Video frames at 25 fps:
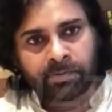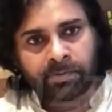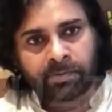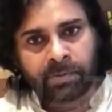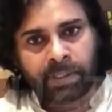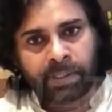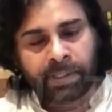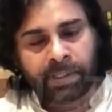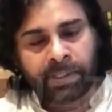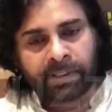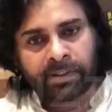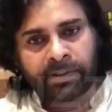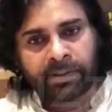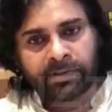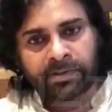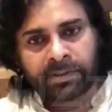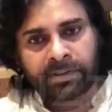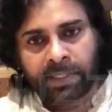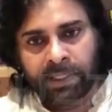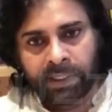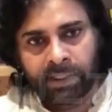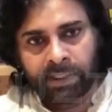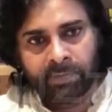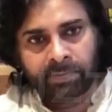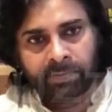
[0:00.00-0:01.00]
అలాగే
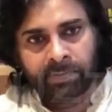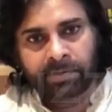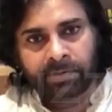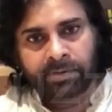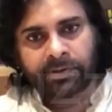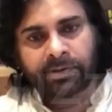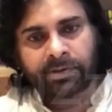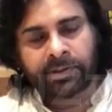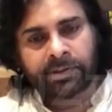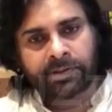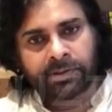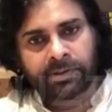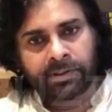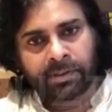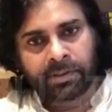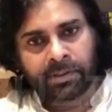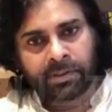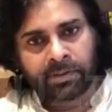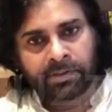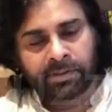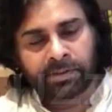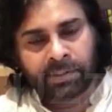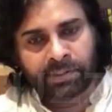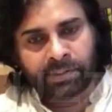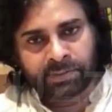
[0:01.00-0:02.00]
చాలామంది జనసైన
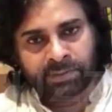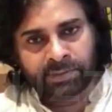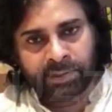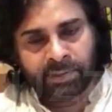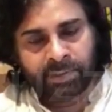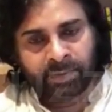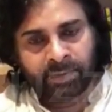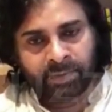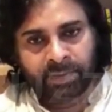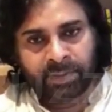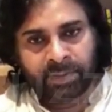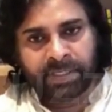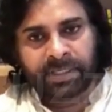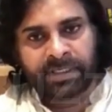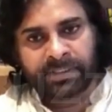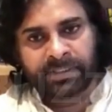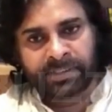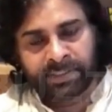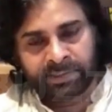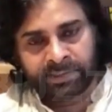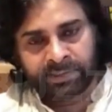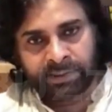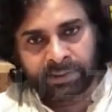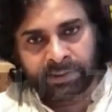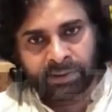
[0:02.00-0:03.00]
జన సైనికులు కానీ
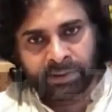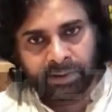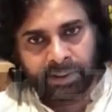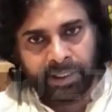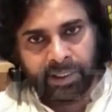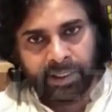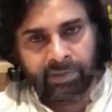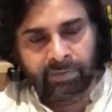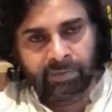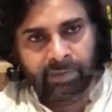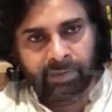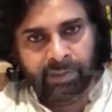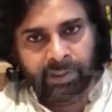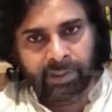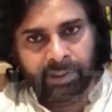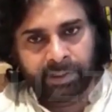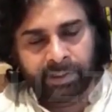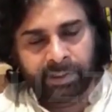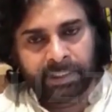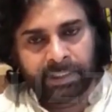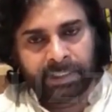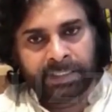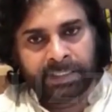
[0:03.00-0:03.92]
జనసేన నాయకులు కానీ